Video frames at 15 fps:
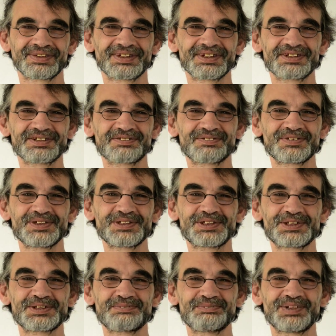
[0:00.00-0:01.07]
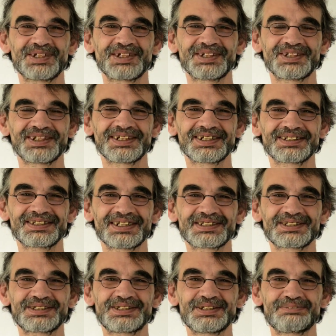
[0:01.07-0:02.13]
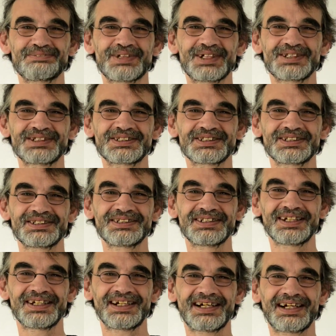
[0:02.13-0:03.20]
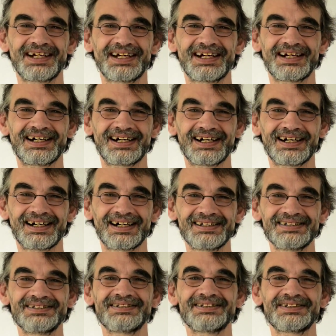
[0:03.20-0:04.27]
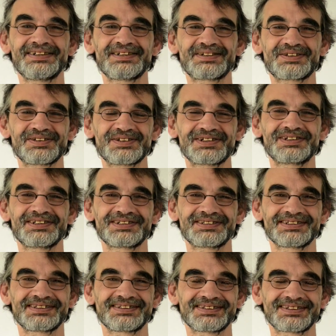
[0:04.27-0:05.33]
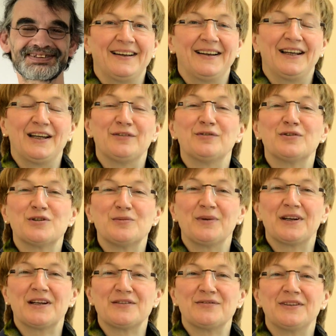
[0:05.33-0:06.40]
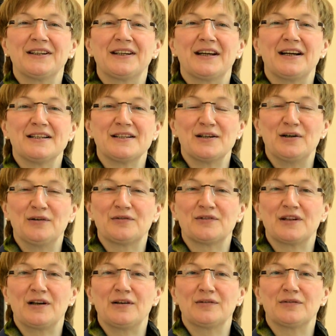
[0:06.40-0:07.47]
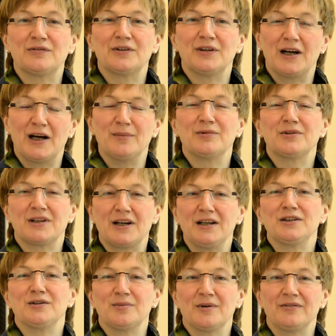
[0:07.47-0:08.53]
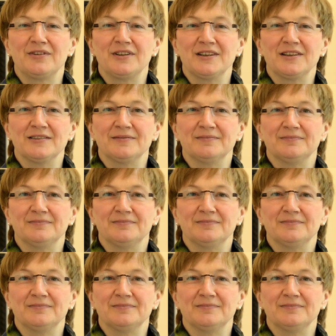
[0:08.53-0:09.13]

Ich wünsche mir dass die Menschen alle glücklich sind. Ich wünsche mir, dass wir die krasse Aufteilung von Arm und Reich überwinden.